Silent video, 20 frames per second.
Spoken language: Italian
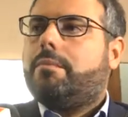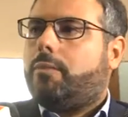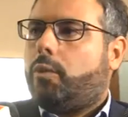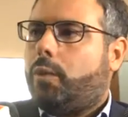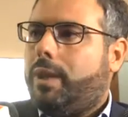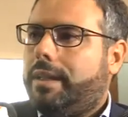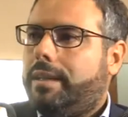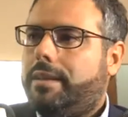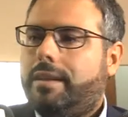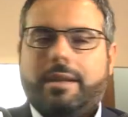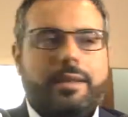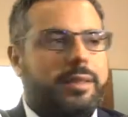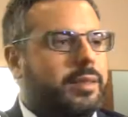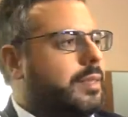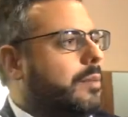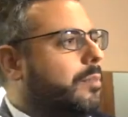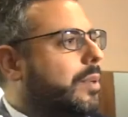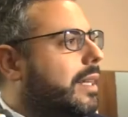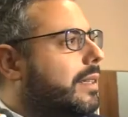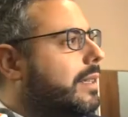Quindi
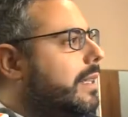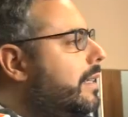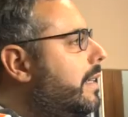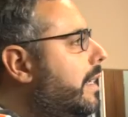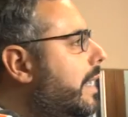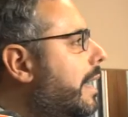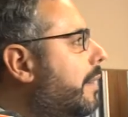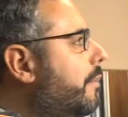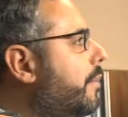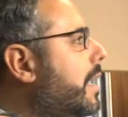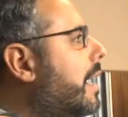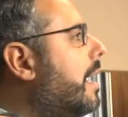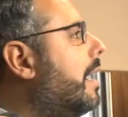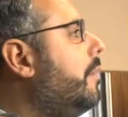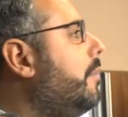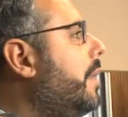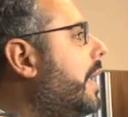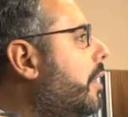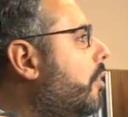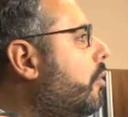si pretenderebbe
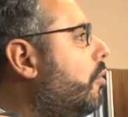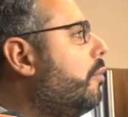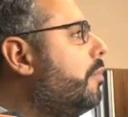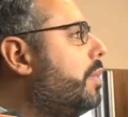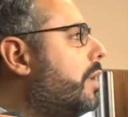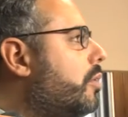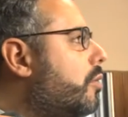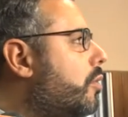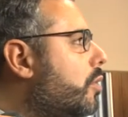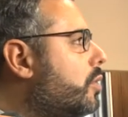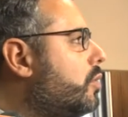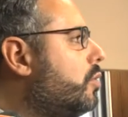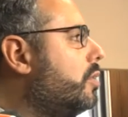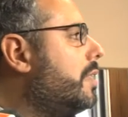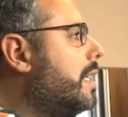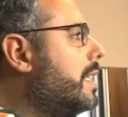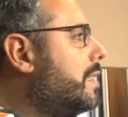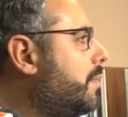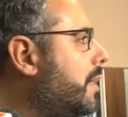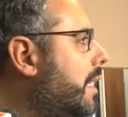almeno un percorso
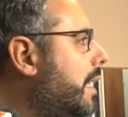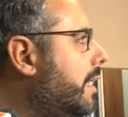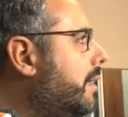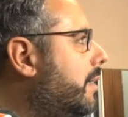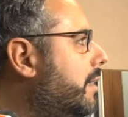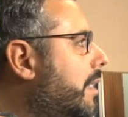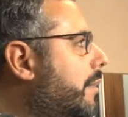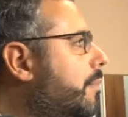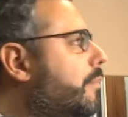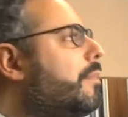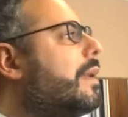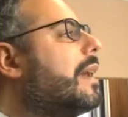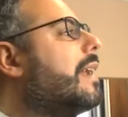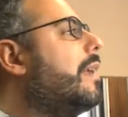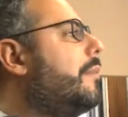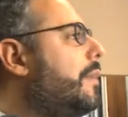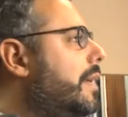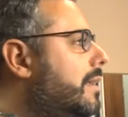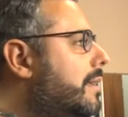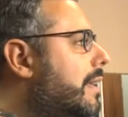trasparente,
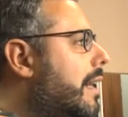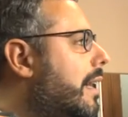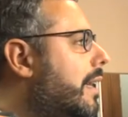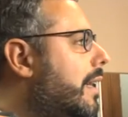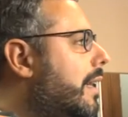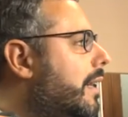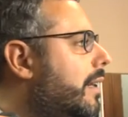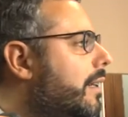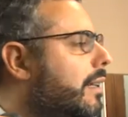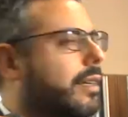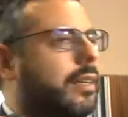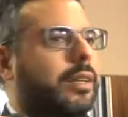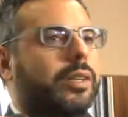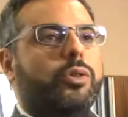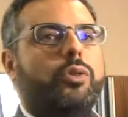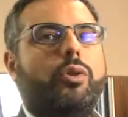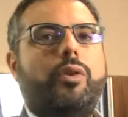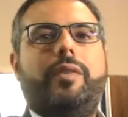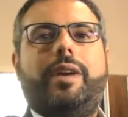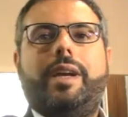parlamentare,
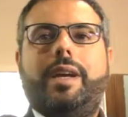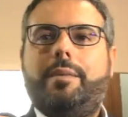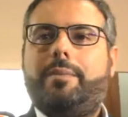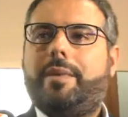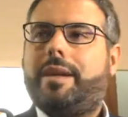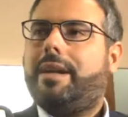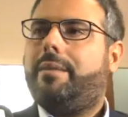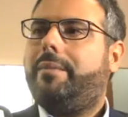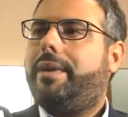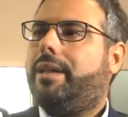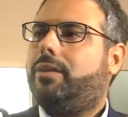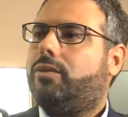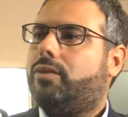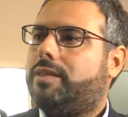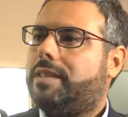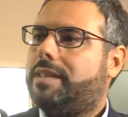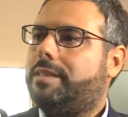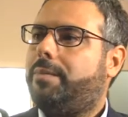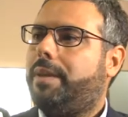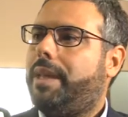dove il Parlamento
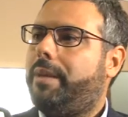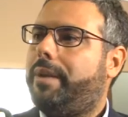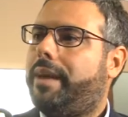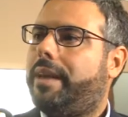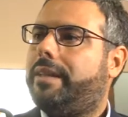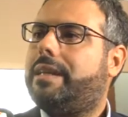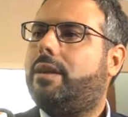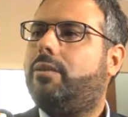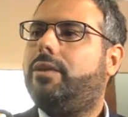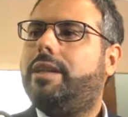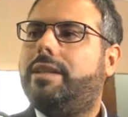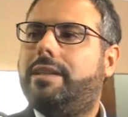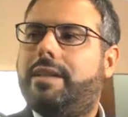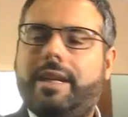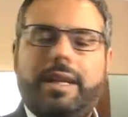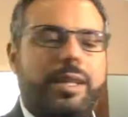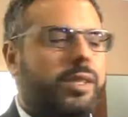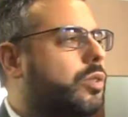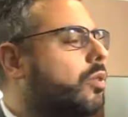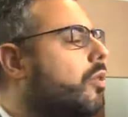si esprime e dà un
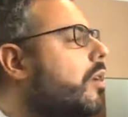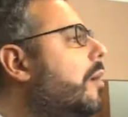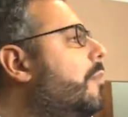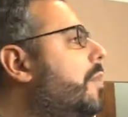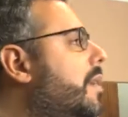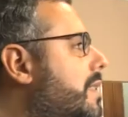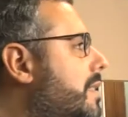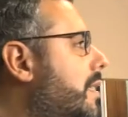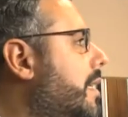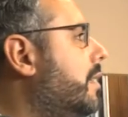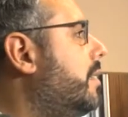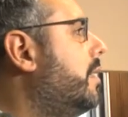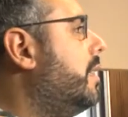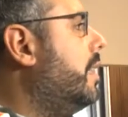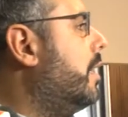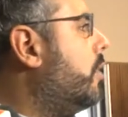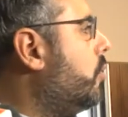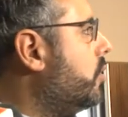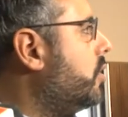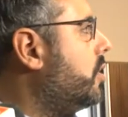indirizzo al Presidente
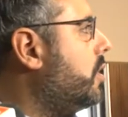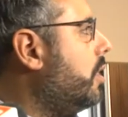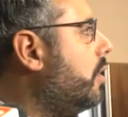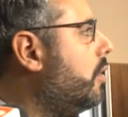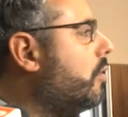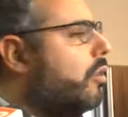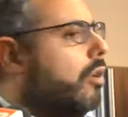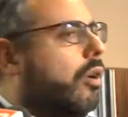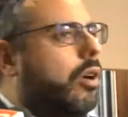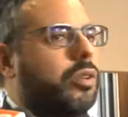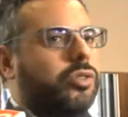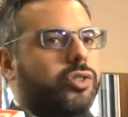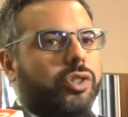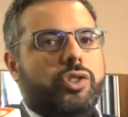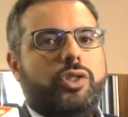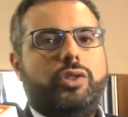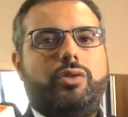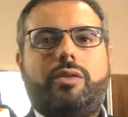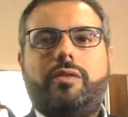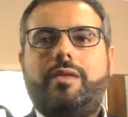del Consiglio. Oggi
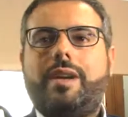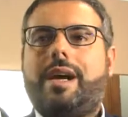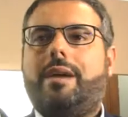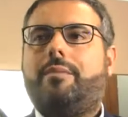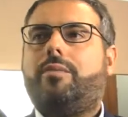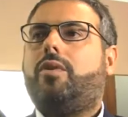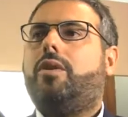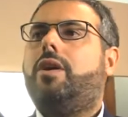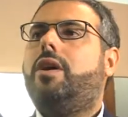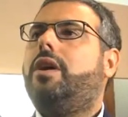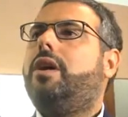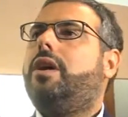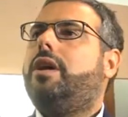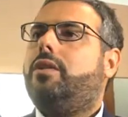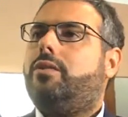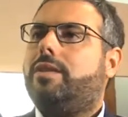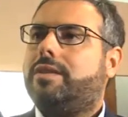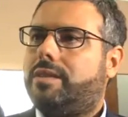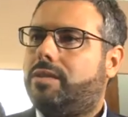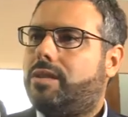ci troviamo
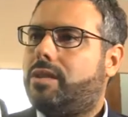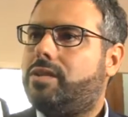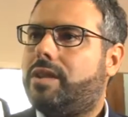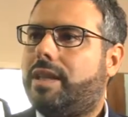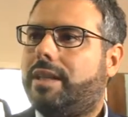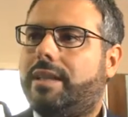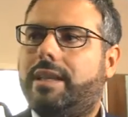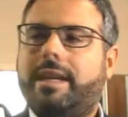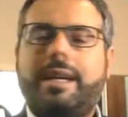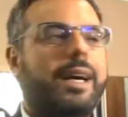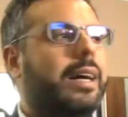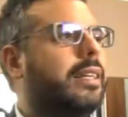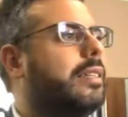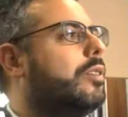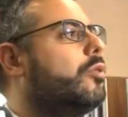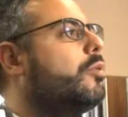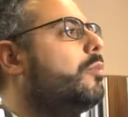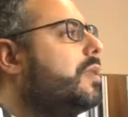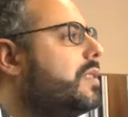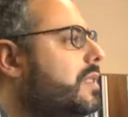in una situazione
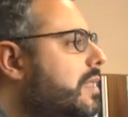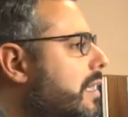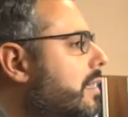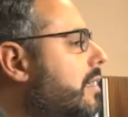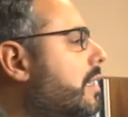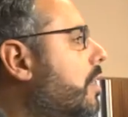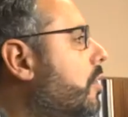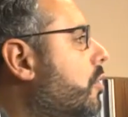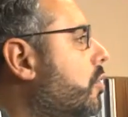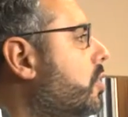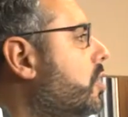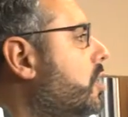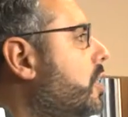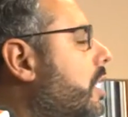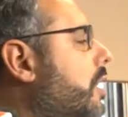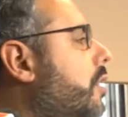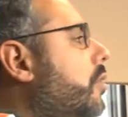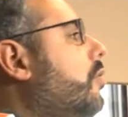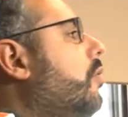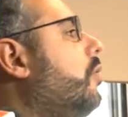delicata di un Presidente del
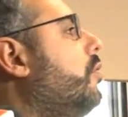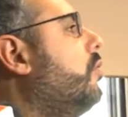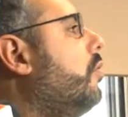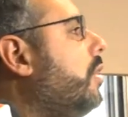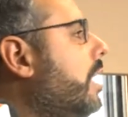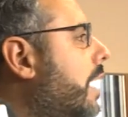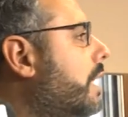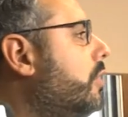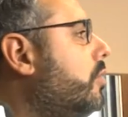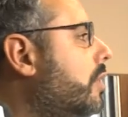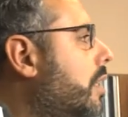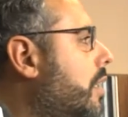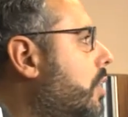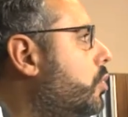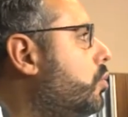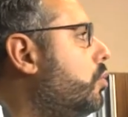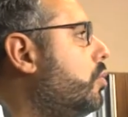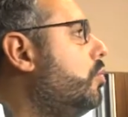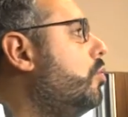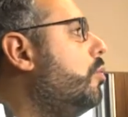Consiglio non eletto da
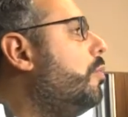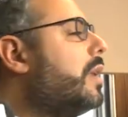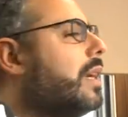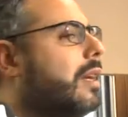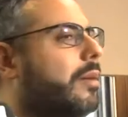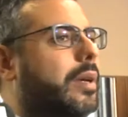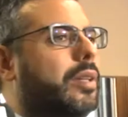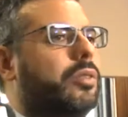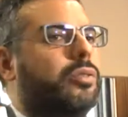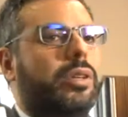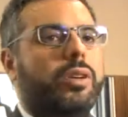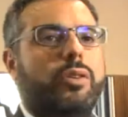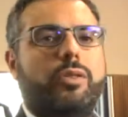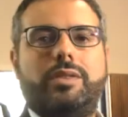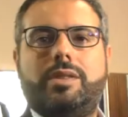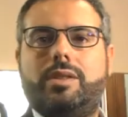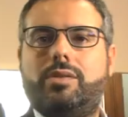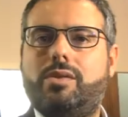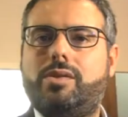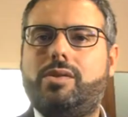nessuno, di un Parlamento
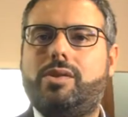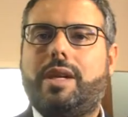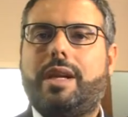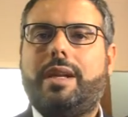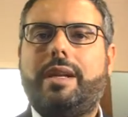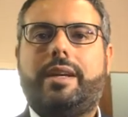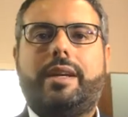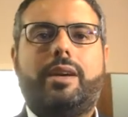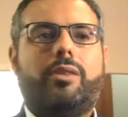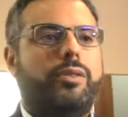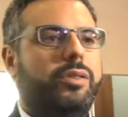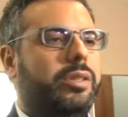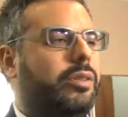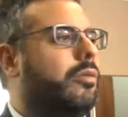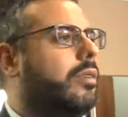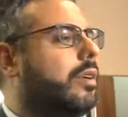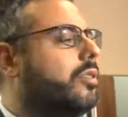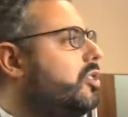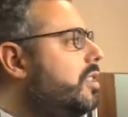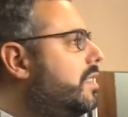incostituzionale che
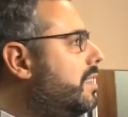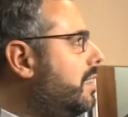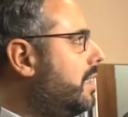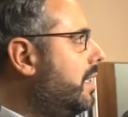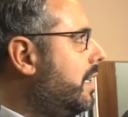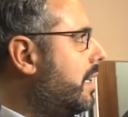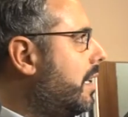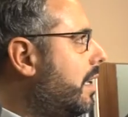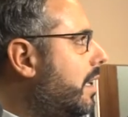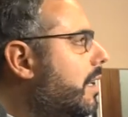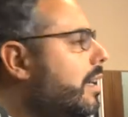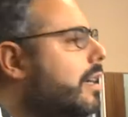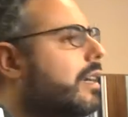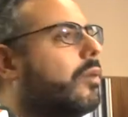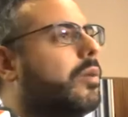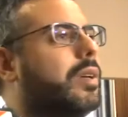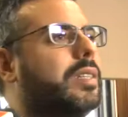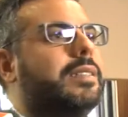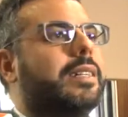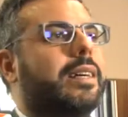continuano a gestire
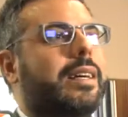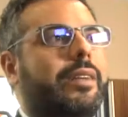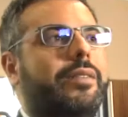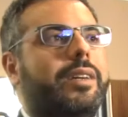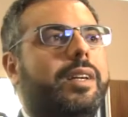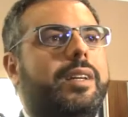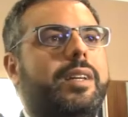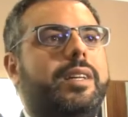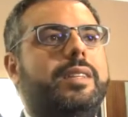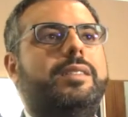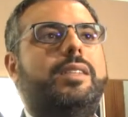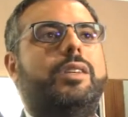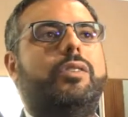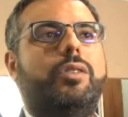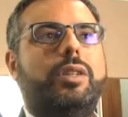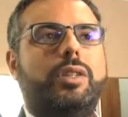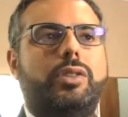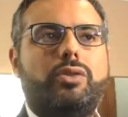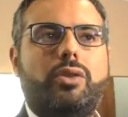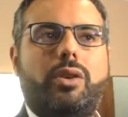questa grave crisi
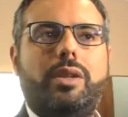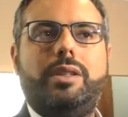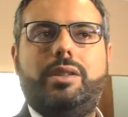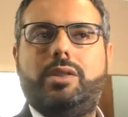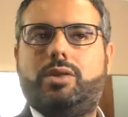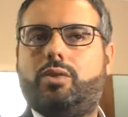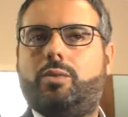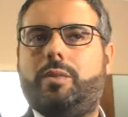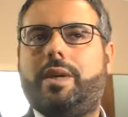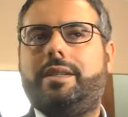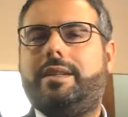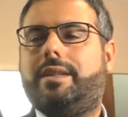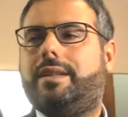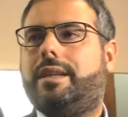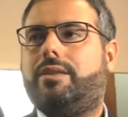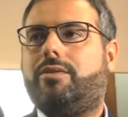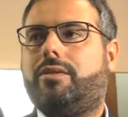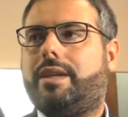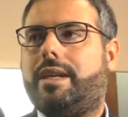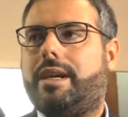con i soliti strumenti che
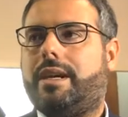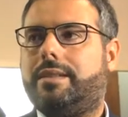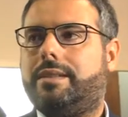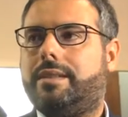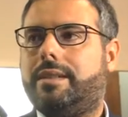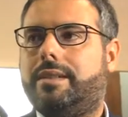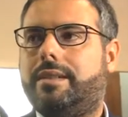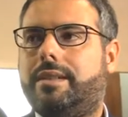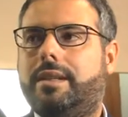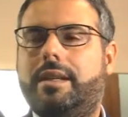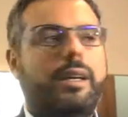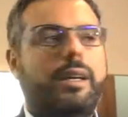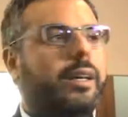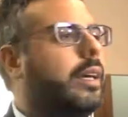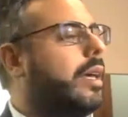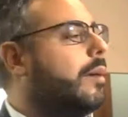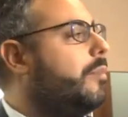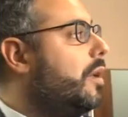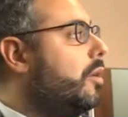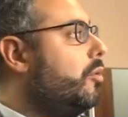l'hanno creata.
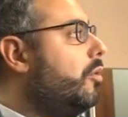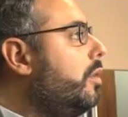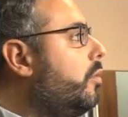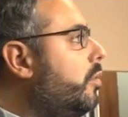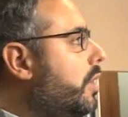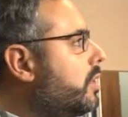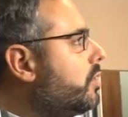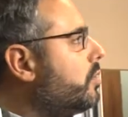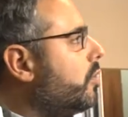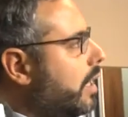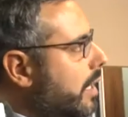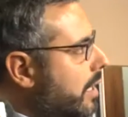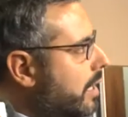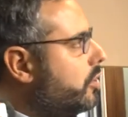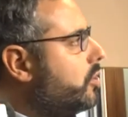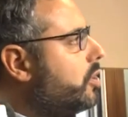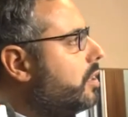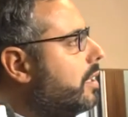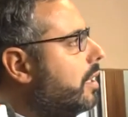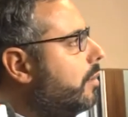E per noi questo è
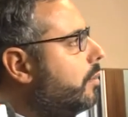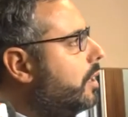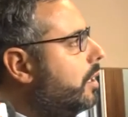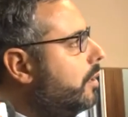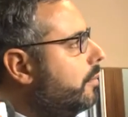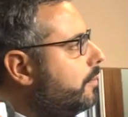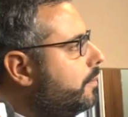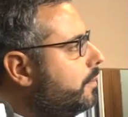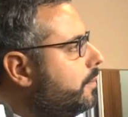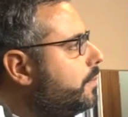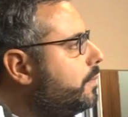inaccettabile.